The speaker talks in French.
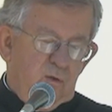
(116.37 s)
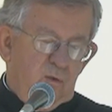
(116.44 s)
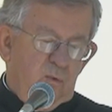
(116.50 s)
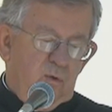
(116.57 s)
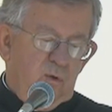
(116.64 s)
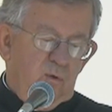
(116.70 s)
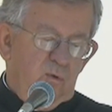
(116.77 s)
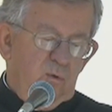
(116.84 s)

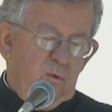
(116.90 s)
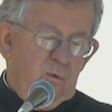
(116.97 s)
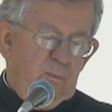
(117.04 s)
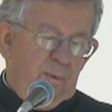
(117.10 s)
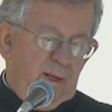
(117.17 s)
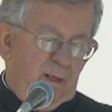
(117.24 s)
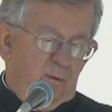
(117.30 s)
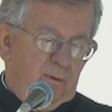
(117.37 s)

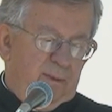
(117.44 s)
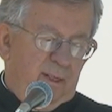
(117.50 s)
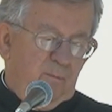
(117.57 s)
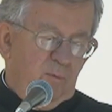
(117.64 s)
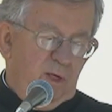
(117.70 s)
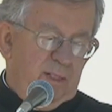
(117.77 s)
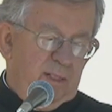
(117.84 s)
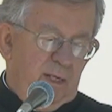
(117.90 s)
soutenu par le
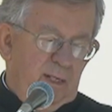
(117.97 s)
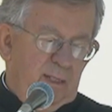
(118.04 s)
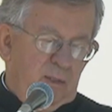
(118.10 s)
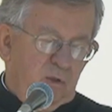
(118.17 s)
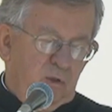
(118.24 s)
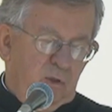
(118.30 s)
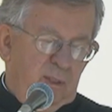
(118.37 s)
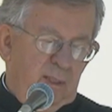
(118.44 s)

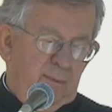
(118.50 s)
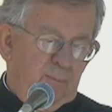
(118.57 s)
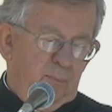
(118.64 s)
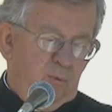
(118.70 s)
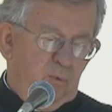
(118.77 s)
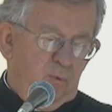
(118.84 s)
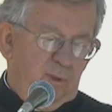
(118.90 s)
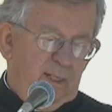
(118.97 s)
témoignage
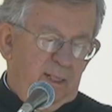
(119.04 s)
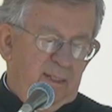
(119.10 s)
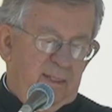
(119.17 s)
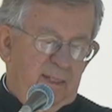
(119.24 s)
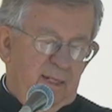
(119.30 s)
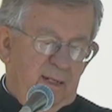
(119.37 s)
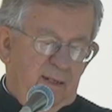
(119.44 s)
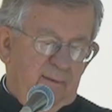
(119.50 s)
d'époux
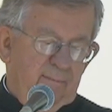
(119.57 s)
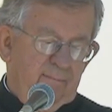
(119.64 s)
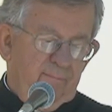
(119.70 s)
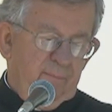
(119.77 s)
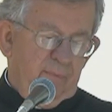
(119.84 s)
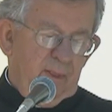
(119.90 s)
chrétiens,